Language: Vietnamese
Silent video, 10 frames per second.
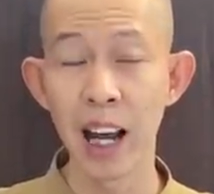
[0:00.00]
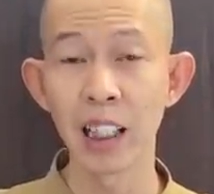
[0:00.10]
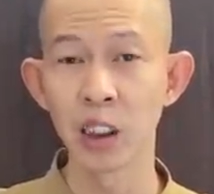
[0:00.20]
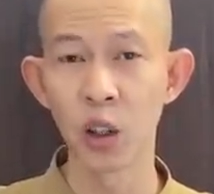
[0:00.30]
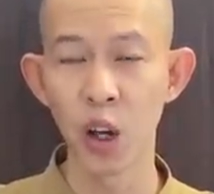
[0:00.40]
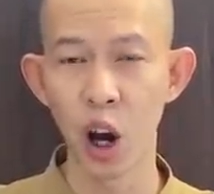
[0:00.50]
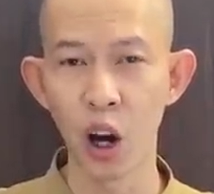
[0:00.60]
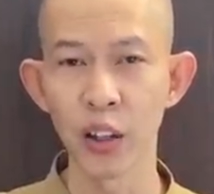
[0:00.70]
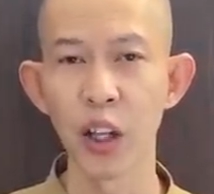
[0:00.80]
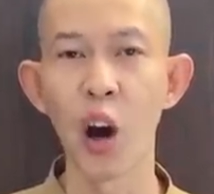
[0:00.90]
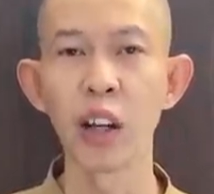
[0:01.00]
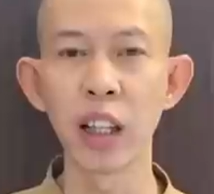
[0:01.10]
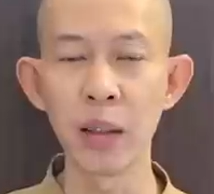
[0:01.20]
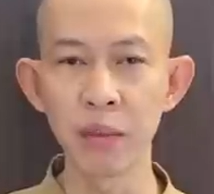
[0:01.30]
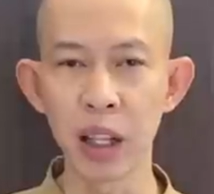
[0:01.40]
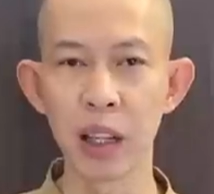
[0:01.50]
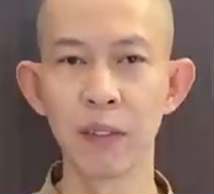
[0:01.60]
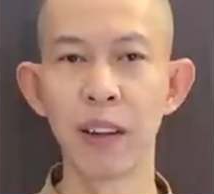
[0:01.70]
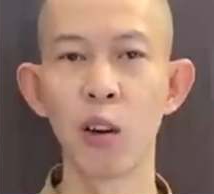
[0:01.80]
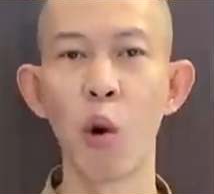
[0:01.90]
Đa số họ giỏi kiếm
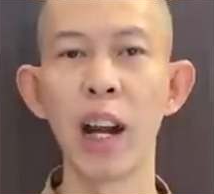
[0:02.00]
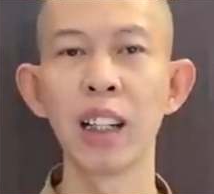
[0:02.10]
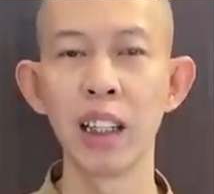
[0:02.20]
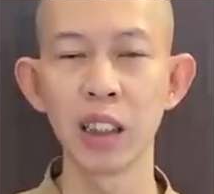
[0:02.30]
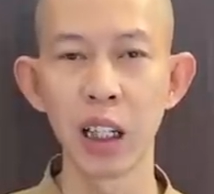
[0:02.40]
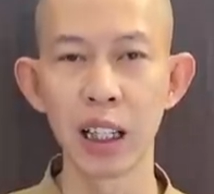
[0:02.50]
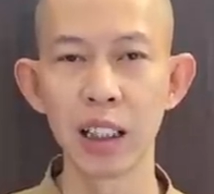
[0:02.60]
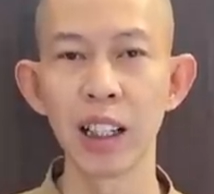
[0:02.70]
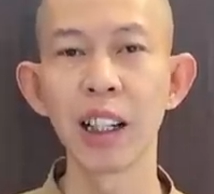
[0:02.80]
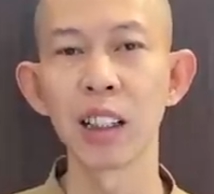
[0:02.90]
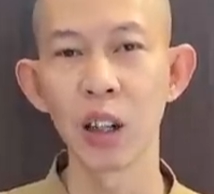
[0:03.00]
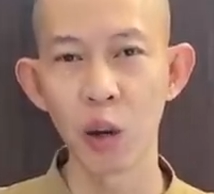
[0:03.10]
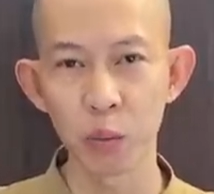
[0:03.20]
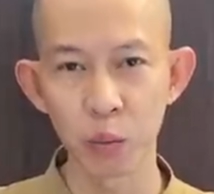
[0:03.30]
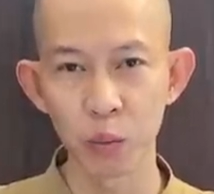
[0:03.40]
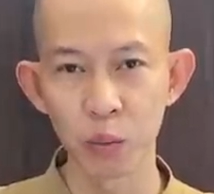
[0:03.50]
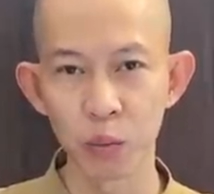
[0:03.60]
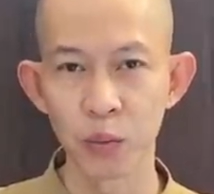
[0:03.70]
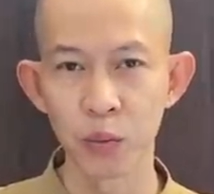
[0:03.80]
tiền và quản lý tiền rất là tốt.